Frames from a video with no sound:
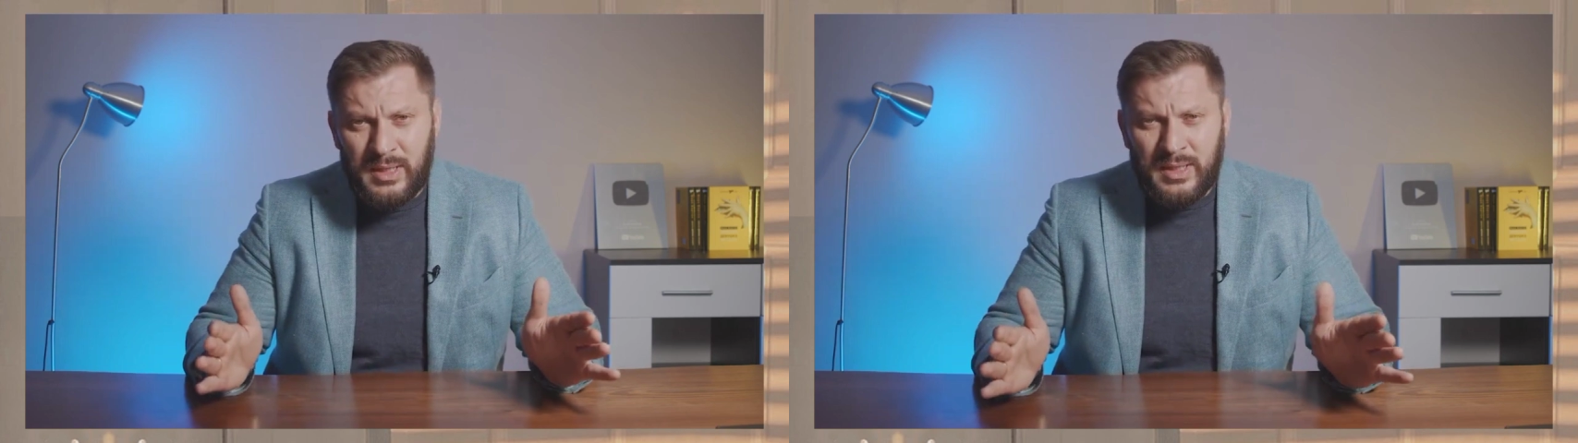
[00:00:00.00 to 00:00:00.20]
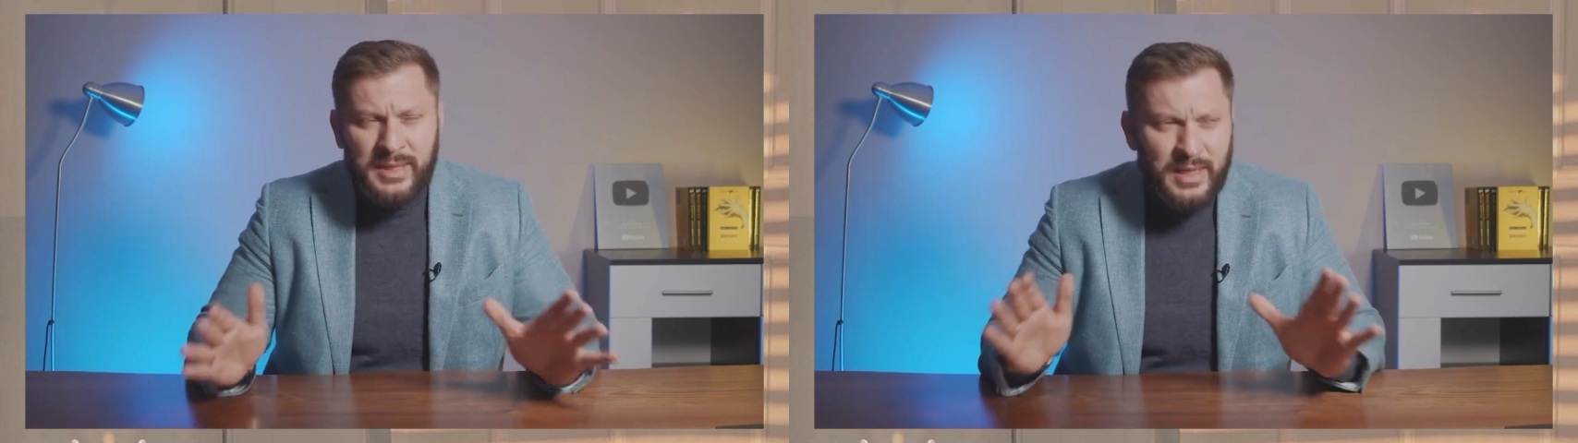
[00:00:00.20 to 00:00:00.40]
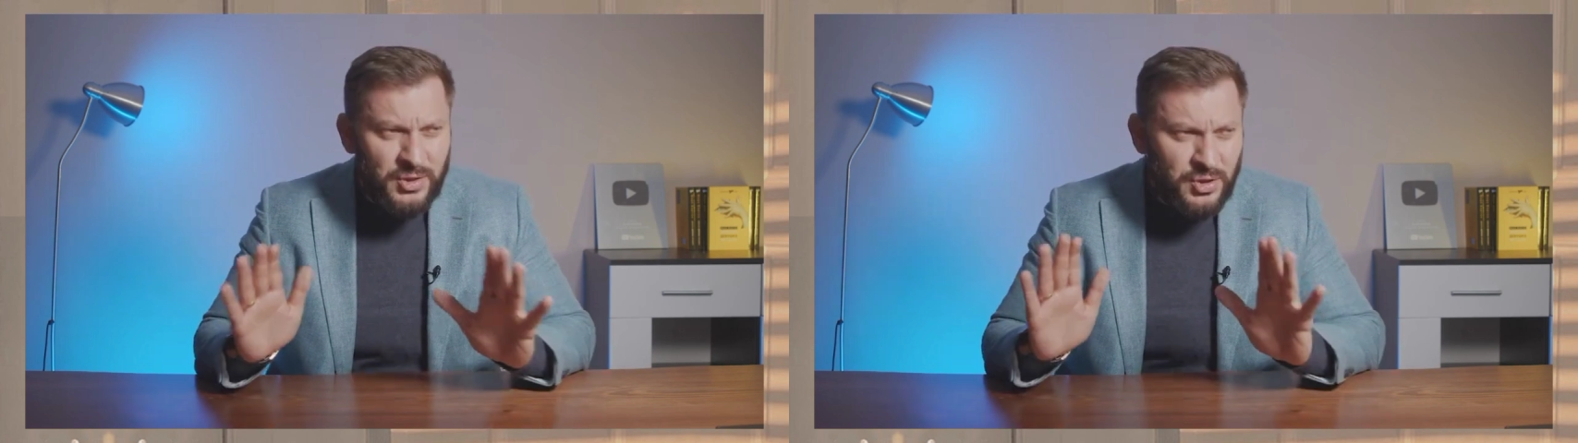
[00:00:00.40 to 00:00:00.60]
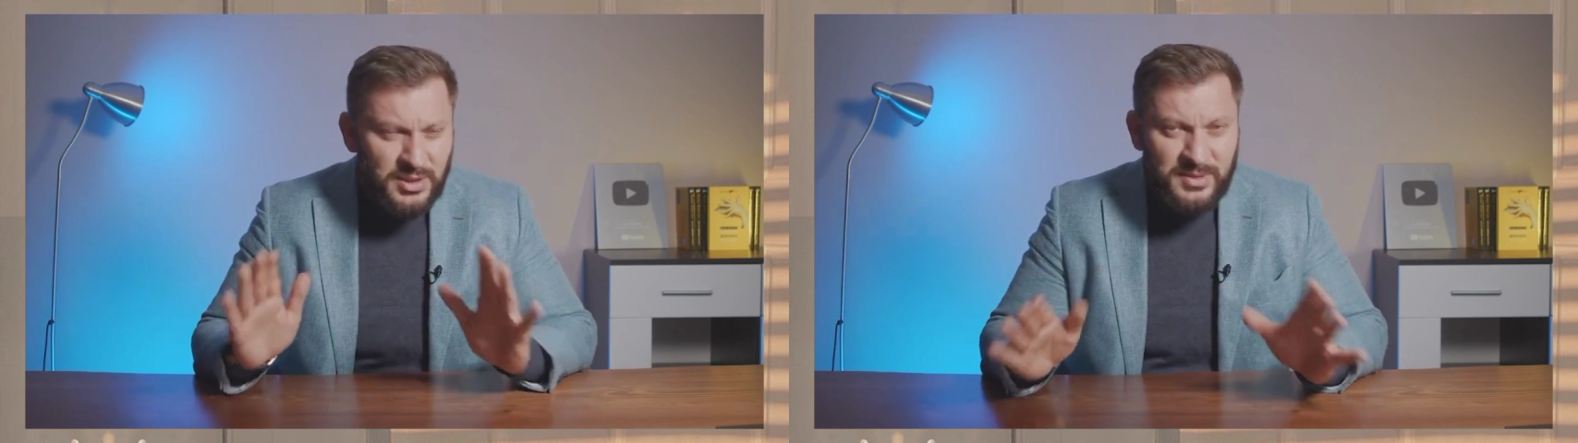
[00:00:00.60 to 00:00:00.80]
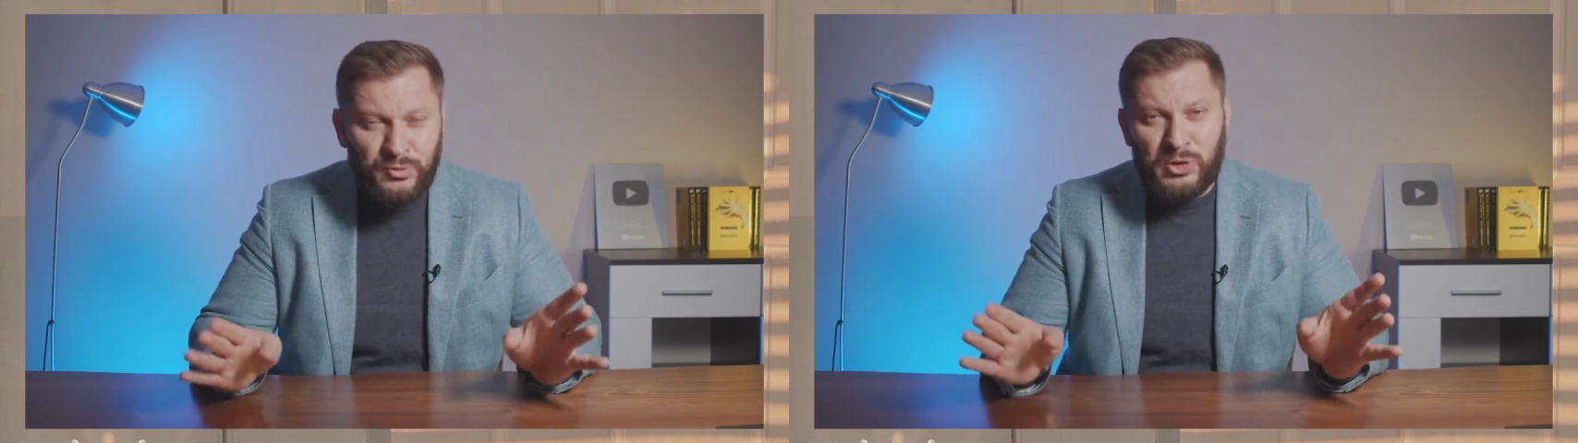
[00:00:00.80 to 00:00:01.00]
И я
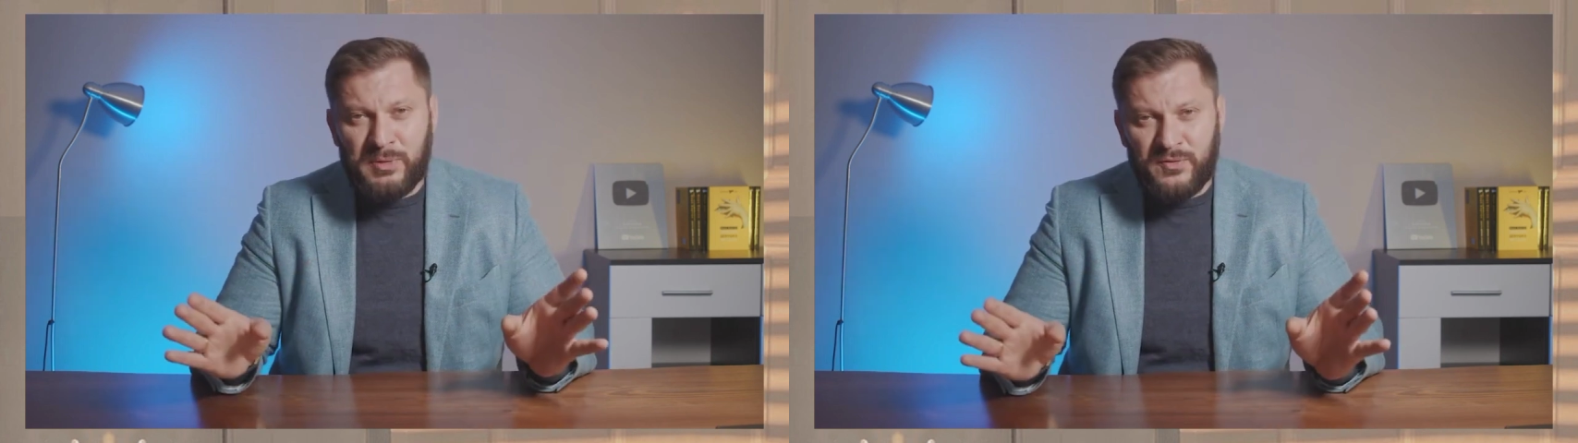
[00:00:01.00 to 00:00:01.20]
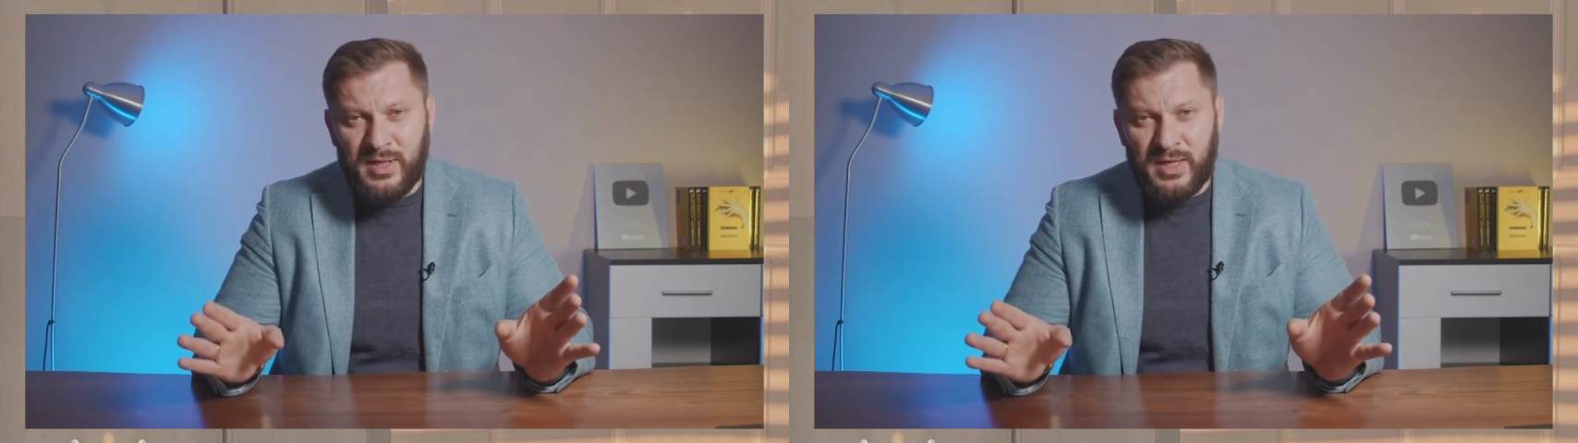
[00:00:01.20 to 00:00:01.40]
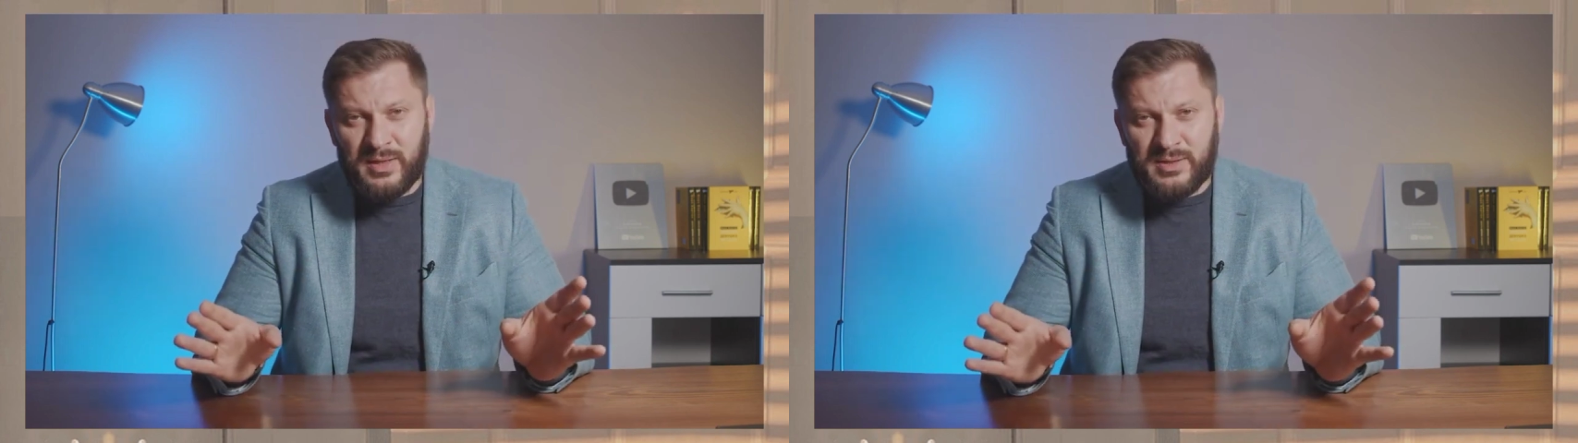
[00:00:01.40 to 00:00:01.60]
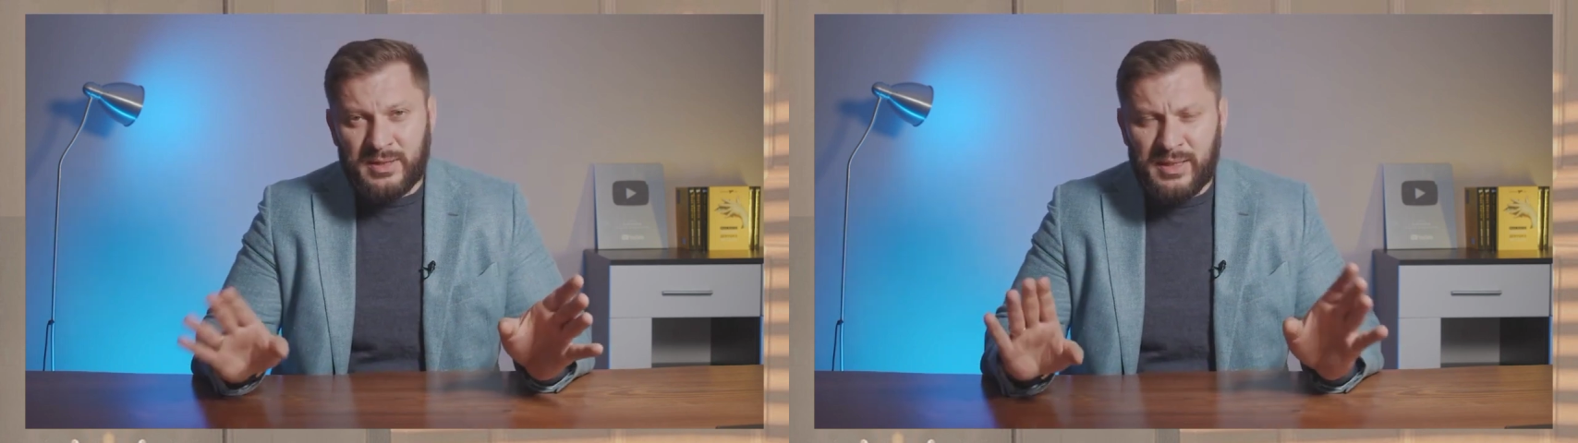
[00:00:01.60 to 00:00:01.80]
сейчас не буду повторяться.